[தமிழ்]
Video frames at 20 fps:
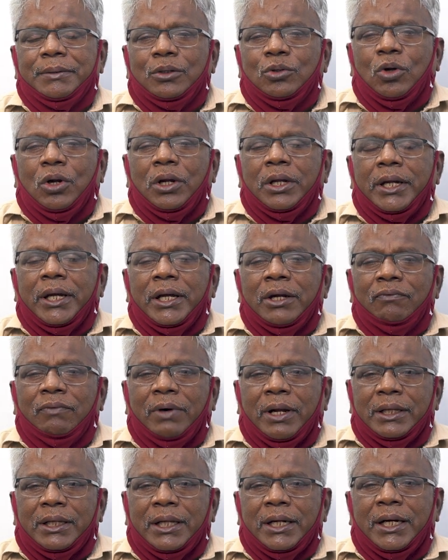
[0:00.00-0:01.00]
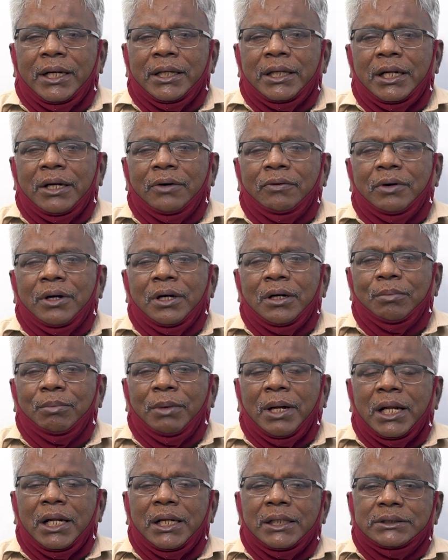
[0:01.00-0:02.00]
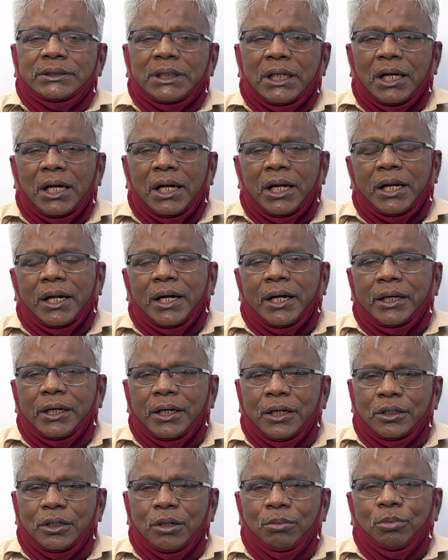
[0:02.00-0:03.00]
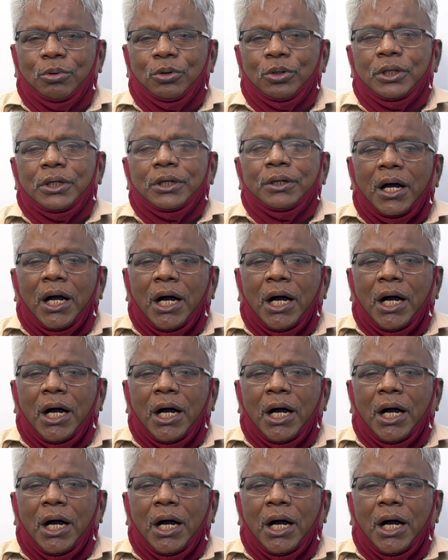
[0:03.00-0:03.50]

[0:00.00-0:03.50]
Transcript: தோழர் என் வரதராஜன் அவர்கள் மாநில செயலாளராக இருந்தபோது